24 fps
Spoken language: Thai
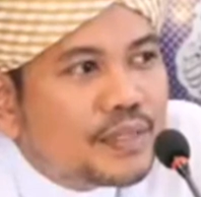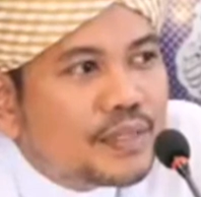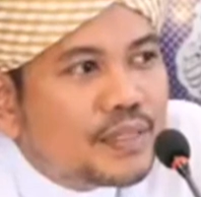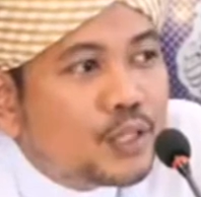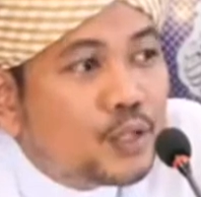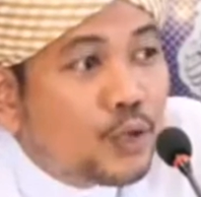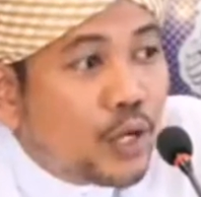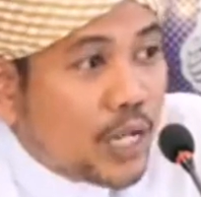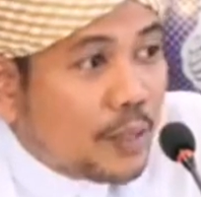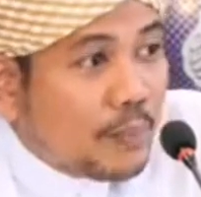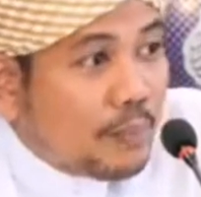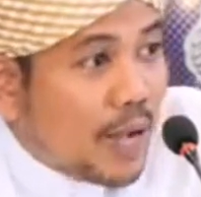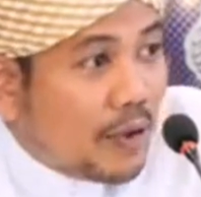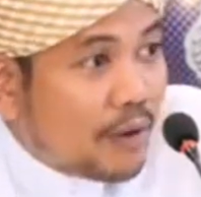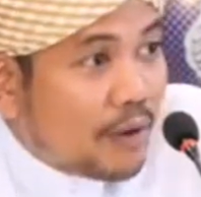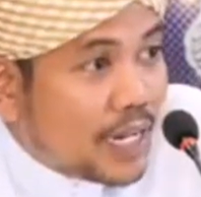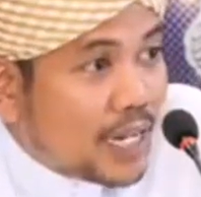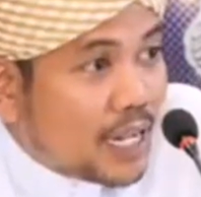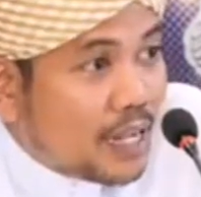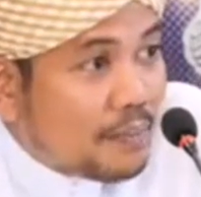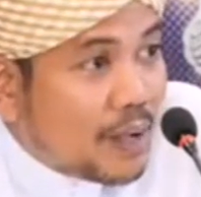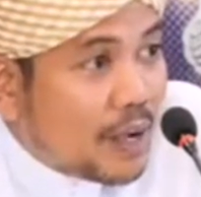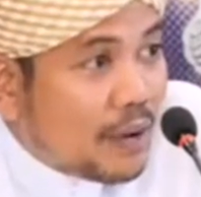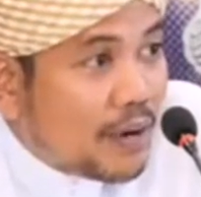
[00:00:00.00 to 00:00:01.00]
ช่วยหรือเปล่า
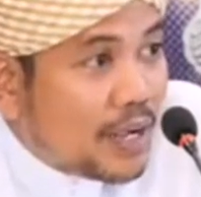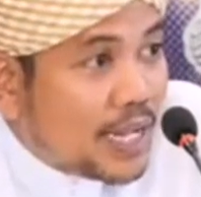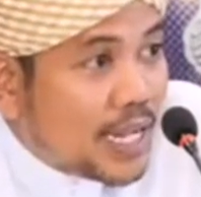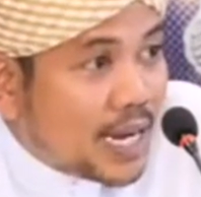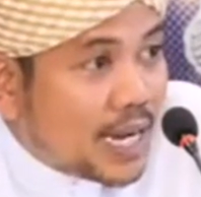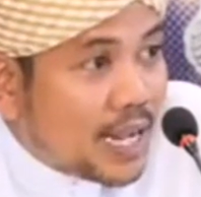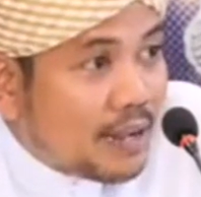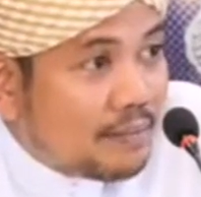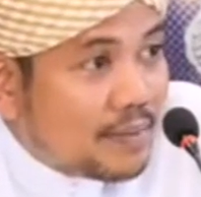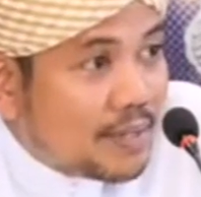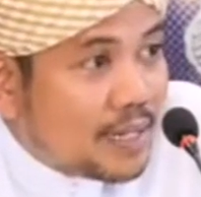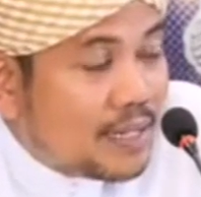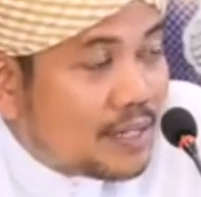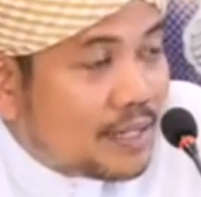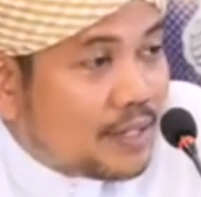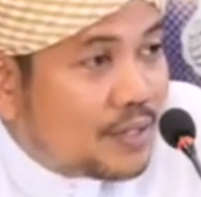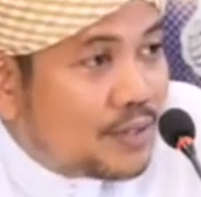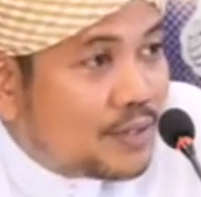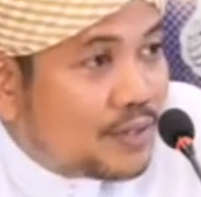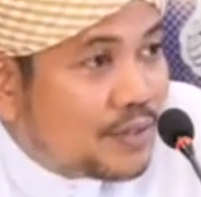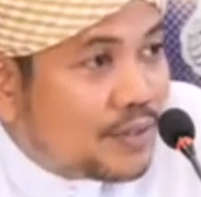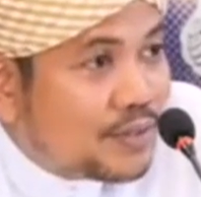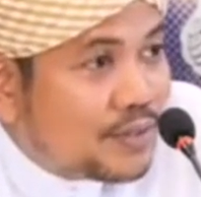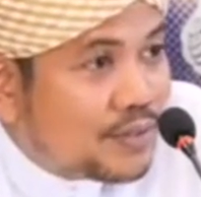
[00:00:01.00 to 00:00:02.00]
นี่ก็แปลว่ายังก้ำกึ่งอ
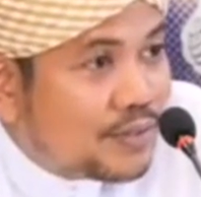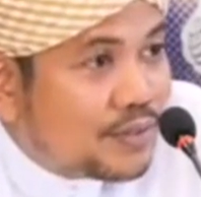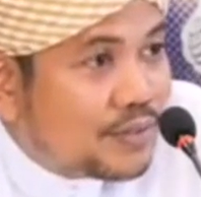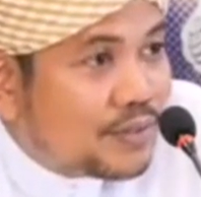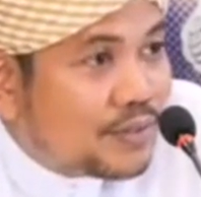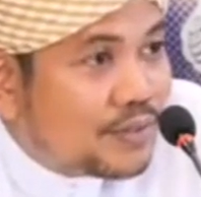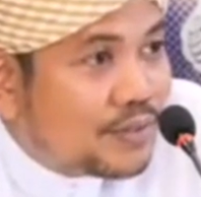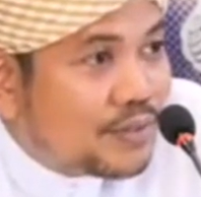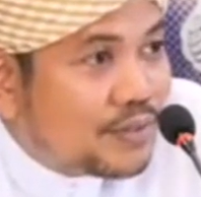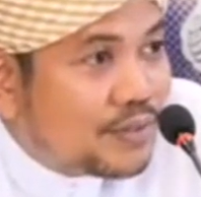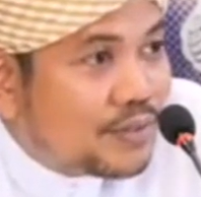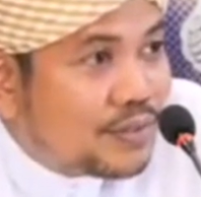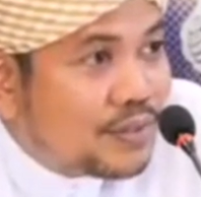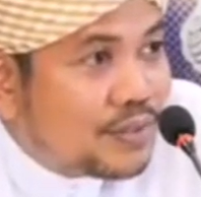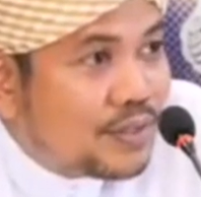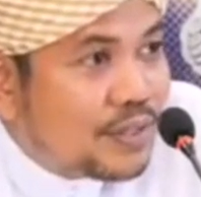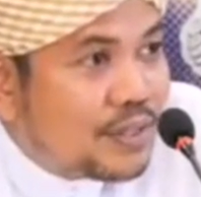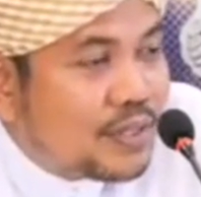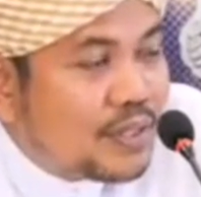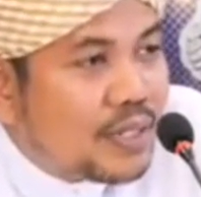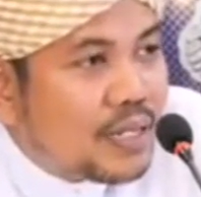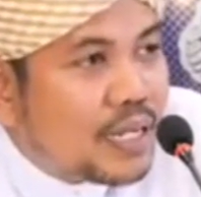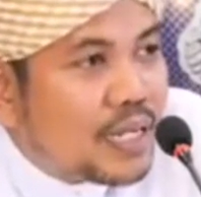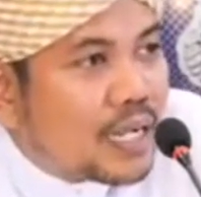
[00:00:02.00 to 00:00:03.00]
ยู่
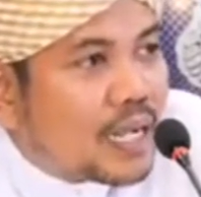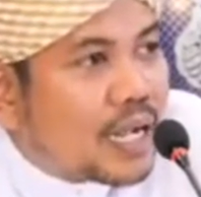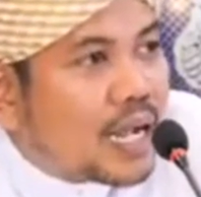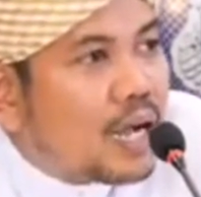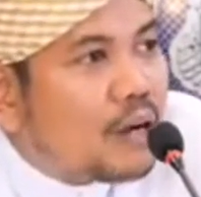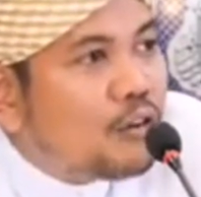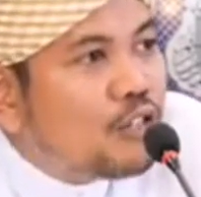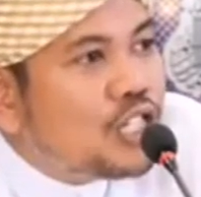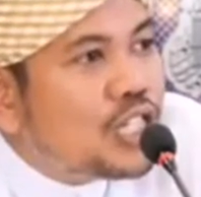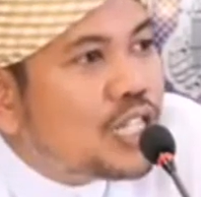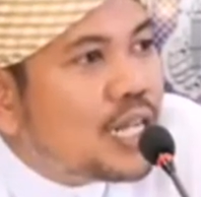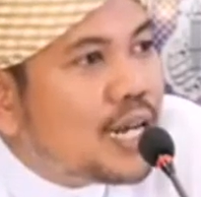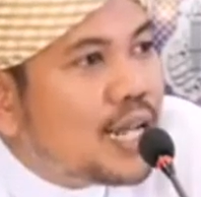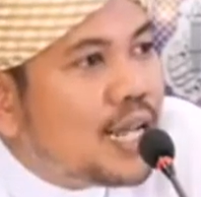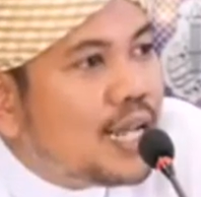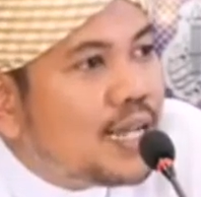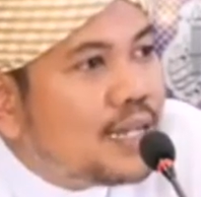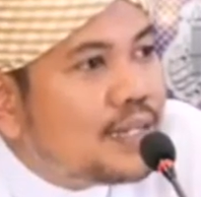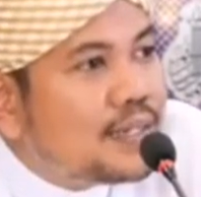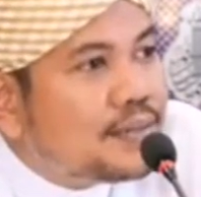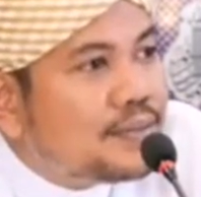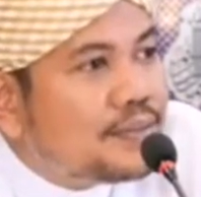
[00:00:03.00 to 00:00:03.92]
เขาชนะ